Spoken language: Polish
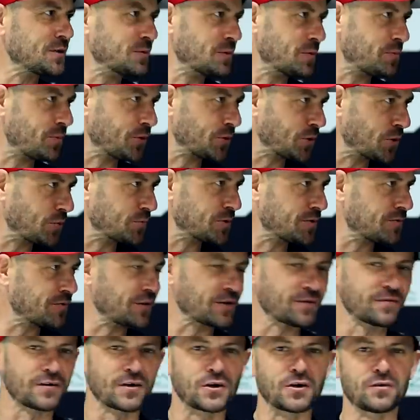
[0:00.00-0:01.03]
no bo podobnie
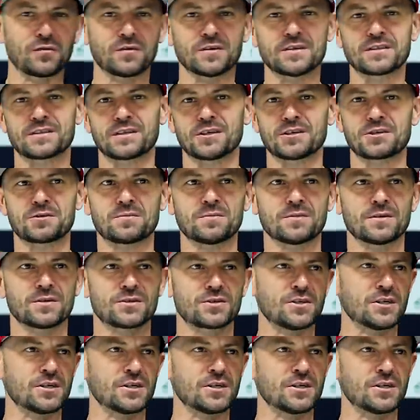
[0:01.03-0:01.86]
wiekowo jesteśmy,